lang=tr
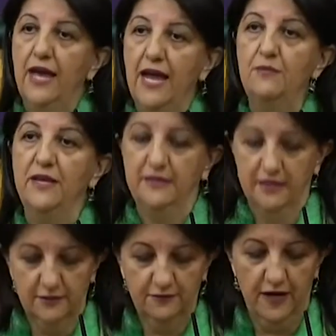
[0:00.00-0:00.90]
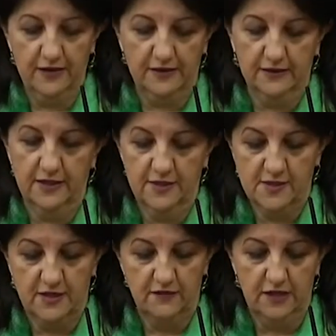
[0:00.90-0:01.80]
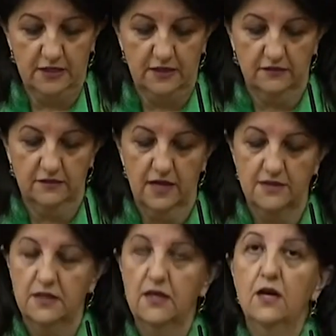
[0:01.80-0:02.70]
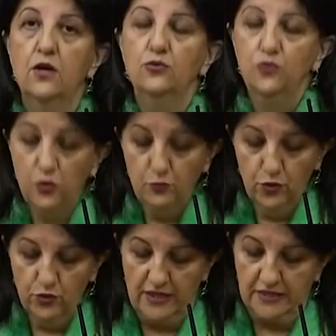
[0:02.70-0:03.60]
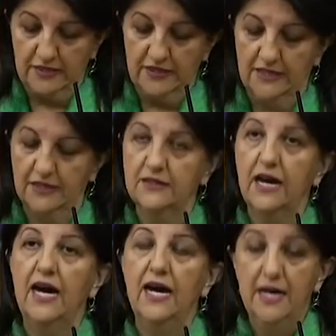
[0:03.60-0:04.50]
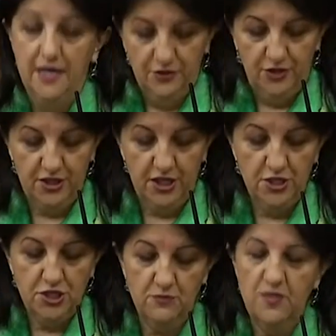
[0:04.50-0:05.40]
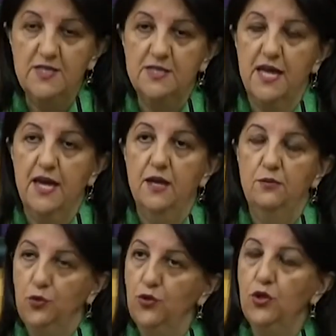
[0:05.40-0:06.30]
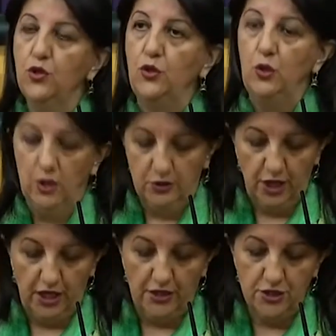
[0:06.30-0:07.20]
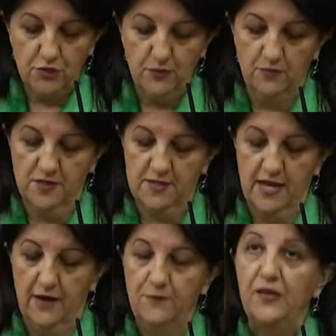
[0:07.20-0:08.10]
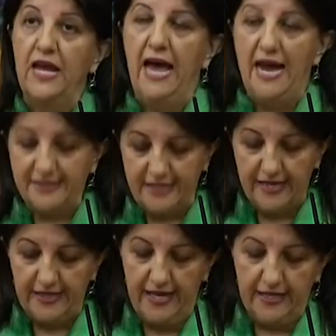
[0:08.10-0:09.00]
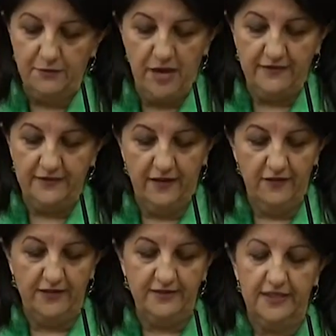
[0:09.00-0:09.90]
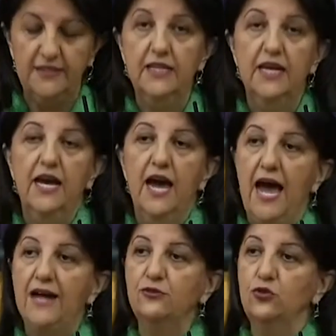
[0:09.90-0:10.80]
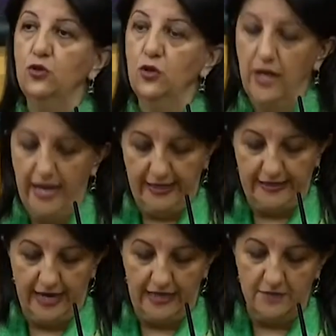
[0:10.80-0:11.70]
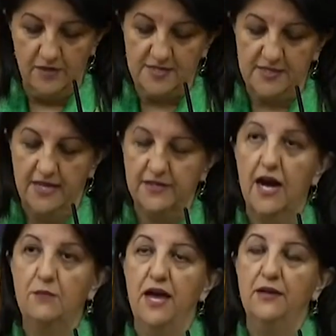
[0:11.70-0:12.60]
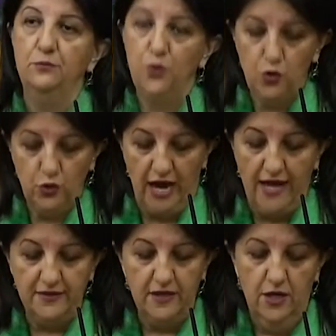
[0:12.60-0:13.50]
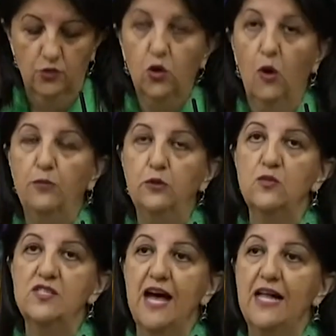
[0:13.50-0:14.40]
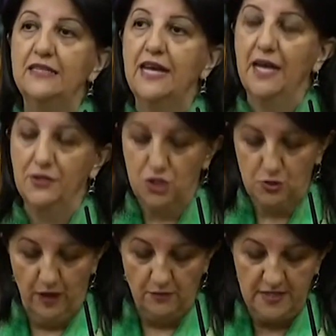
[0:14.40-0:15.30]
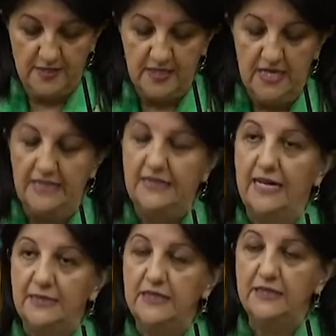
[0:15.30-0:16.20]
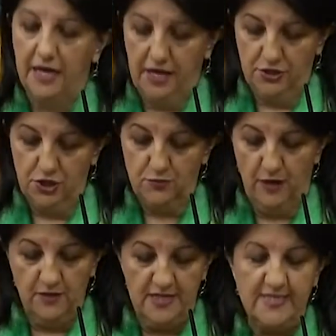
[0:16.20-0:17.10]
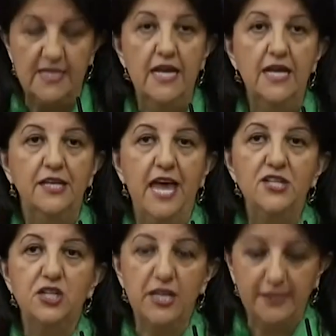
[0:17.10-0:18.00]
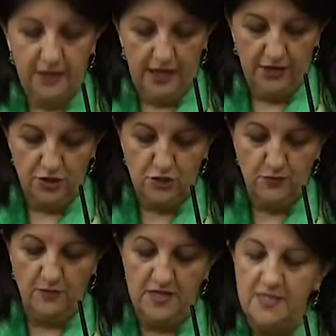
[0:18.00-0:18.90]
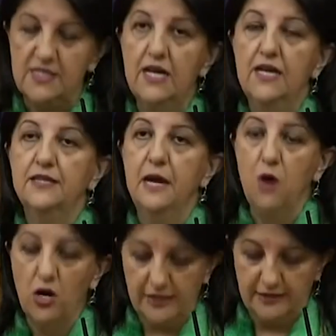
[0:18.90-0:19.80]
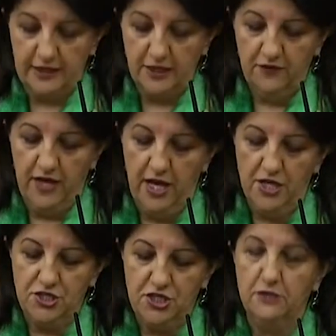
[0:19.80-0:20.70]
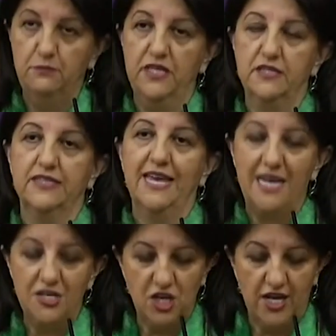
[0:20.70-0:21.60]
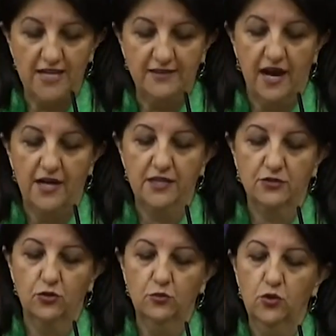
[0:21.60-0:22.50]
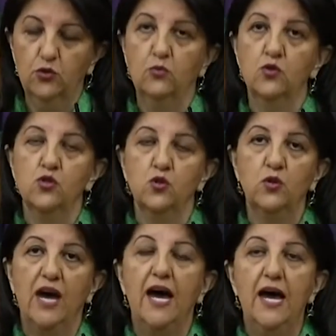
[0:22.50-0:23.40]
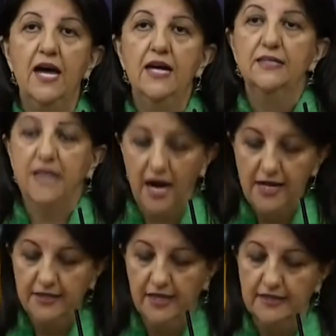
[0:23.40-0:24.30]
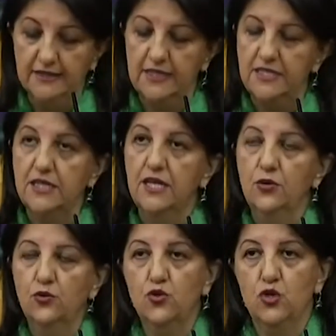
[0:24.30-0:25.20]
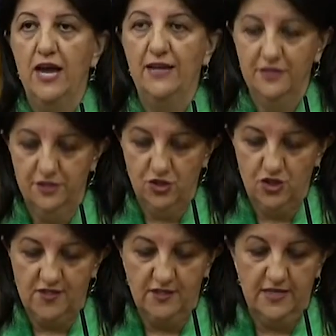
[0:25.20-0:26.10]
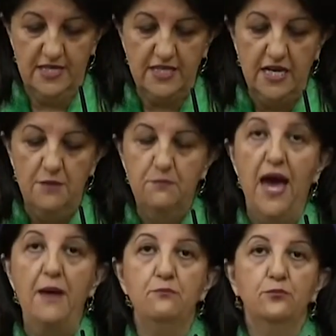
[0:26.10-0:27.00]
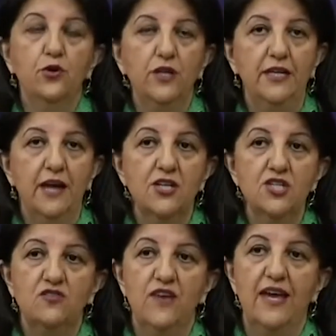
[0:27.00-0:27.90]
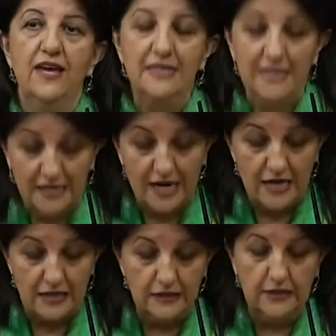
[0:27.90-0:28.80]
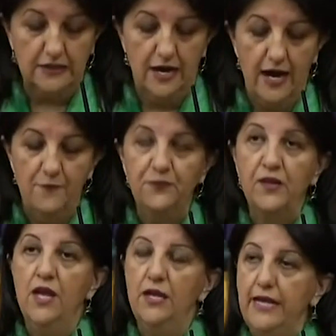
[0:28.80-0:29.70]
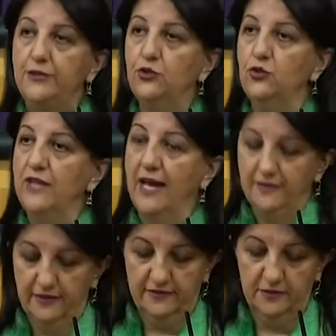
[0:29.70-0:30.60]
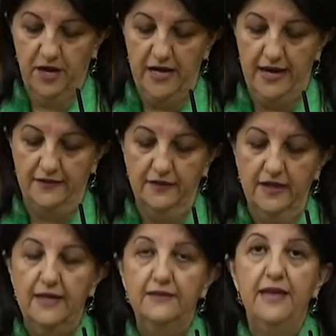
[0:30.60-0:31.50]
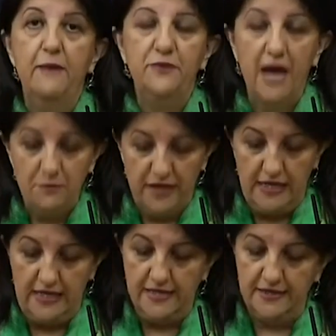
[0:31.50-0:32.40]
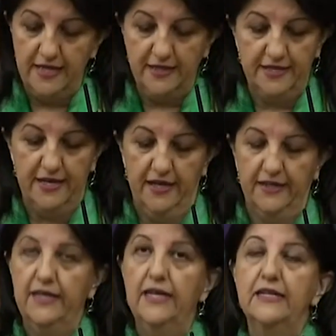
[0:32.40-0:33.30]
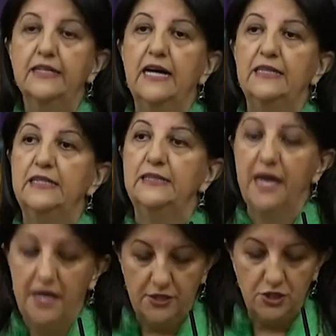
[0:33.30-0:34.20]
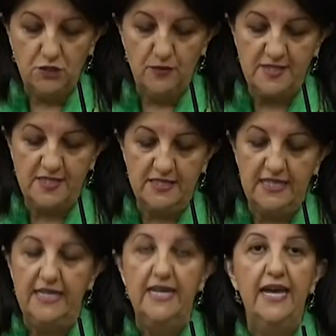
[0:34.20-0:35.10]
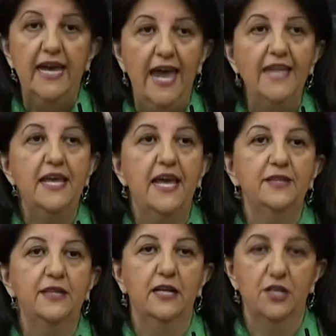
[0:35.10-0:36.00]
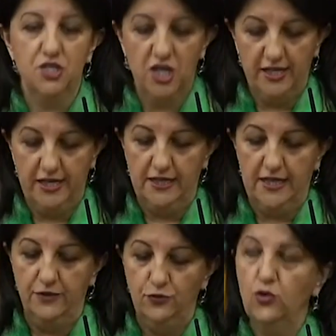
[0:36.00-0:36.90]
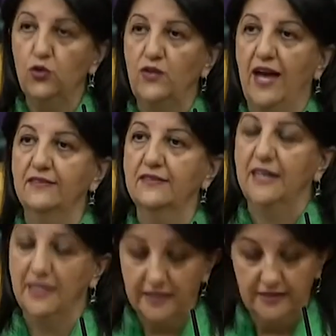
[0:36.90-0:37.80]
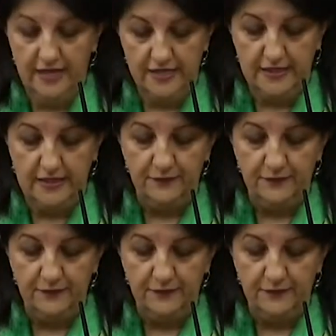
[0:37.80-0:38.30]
elbette ki farkındayız sevgili kadınlar. Tüm bunların yanında direnişimiz de büyük, dayanışmamızda erkek egemen devletin her türlü engellemesine rağmen büyüyen toplumsal dayanışmamız, kadın dayanışmamız, gençlik dayanışmamız, demokratik ve eşit bir geleceğe dair umudumuzun da kaynağıdır, güçlendiricisidir. Ben bu inanç ve kararlılıkla ilk günden itibaren deprem illerine giderek kadın dayanışmasını en etkili şekilde yürüten kadınları